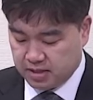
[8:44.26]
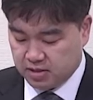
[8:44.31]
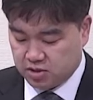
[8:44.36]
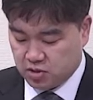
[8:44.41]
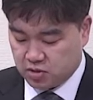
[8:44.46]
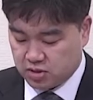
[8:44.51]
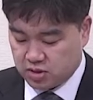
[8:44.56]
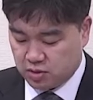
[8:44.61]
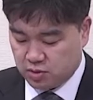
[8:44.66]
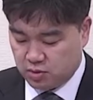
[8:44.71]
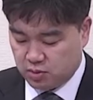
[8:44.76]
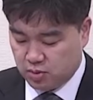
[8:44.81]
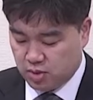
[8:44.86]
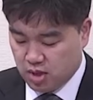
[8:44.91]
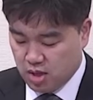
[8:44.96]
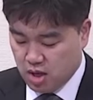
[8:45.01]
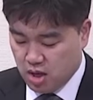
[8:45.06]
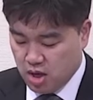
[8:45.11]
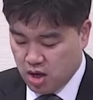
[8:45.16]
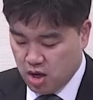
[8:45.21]
그 첫째로
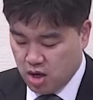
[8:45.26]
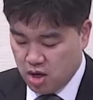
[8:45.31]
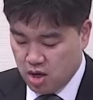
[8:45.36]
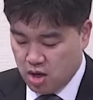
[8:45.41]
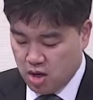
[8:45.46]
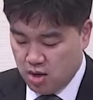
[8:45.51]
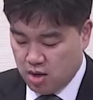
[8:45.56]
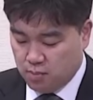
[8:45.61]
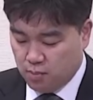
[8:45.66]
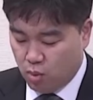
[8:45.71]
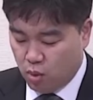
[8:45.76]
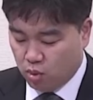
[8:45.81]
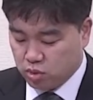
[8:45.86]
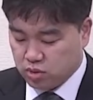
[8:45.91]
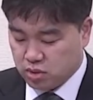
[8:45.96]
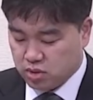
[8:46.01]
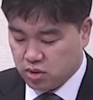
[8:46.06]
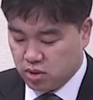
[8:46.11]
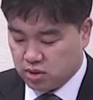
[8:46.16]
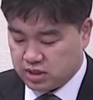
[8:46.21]

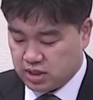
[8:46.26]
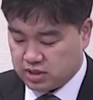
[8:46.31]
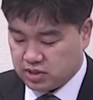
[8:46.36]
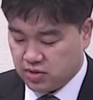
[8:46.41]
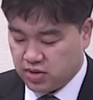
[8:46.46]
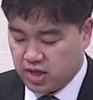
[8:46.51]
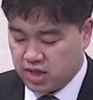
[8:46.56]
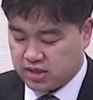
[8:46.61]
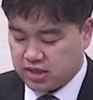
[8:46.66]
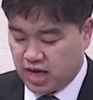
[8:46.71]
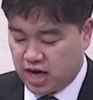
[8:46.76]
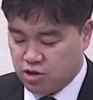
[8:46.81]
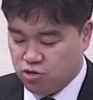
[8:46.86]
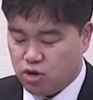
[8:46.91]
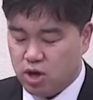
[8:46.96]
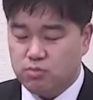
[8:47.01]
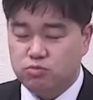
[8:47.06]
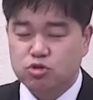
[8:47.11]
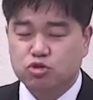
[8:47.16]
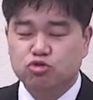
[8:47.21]
모든 것에서의
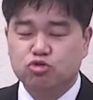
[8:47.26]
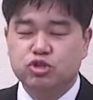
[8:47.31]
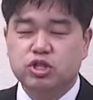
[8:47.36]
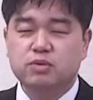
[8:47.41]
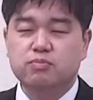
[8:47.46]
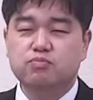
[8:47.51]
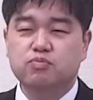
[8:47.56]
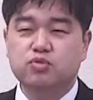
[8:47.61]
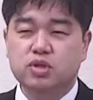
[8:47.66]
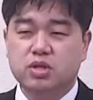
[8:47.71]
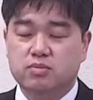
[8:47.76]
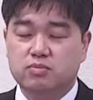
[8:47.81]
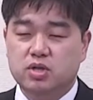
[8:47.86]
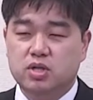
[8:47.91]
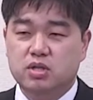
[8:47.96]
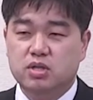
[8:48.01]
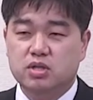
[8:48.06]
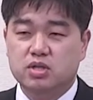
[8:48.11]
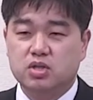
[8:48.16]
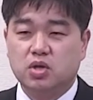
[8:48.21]
자유함을 주신
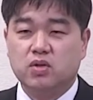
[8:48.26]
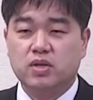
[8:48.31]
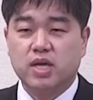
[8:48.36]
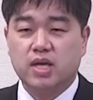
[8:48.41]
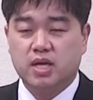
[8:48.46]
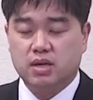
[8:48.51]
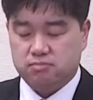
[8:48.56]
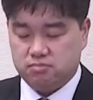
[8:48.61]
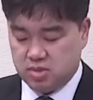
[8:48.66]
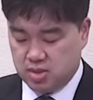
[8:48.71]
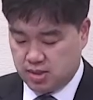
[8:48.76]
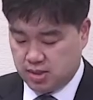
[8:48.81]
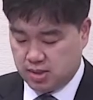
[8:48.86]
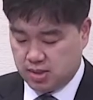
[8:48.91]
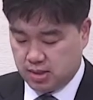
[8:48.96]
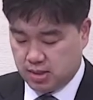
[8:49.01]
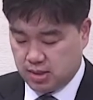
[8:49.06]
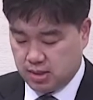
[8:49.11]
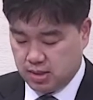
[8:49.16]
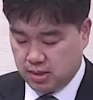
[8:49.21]
분임을 전해야 합니다.